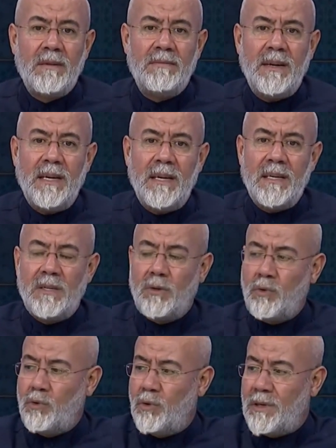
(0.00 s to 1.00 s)
ve
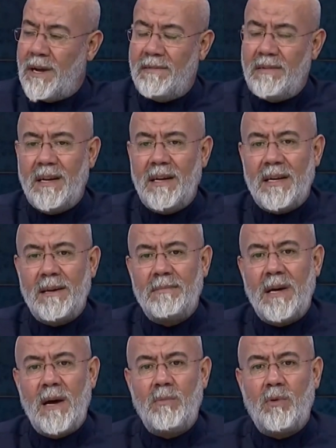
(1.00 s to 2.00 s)
görevlilere,
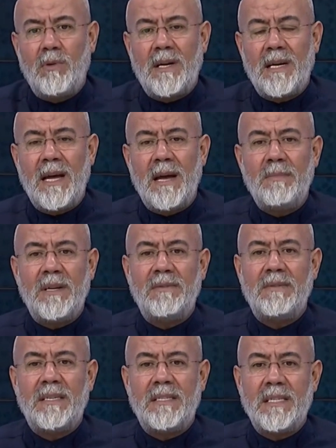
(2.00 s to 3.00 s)
memurlara
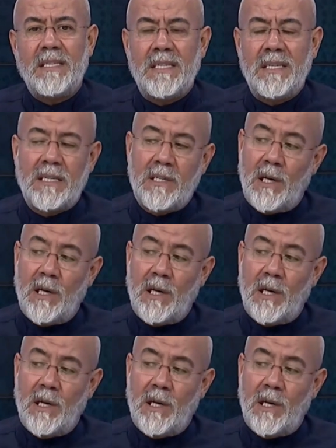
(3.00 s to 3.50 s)
emir verdi ki